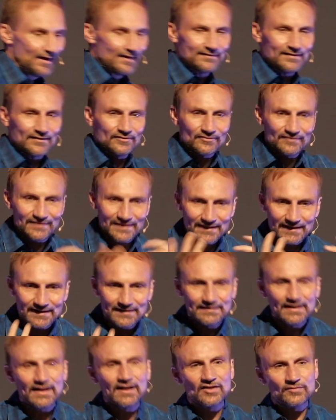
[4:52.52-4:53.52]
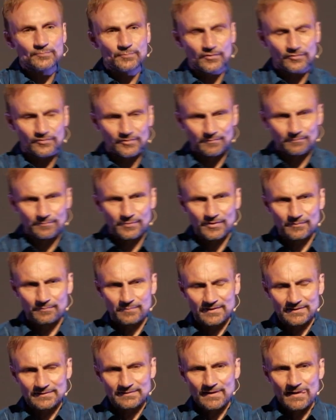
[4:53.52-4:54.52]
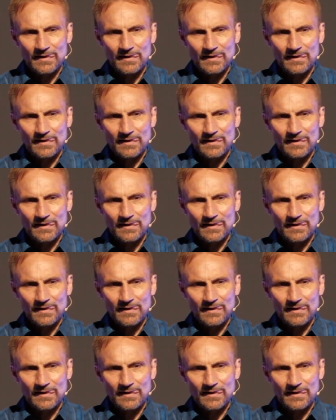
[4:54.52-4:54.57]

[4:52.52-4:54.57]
C'est son héritage pour son peuple.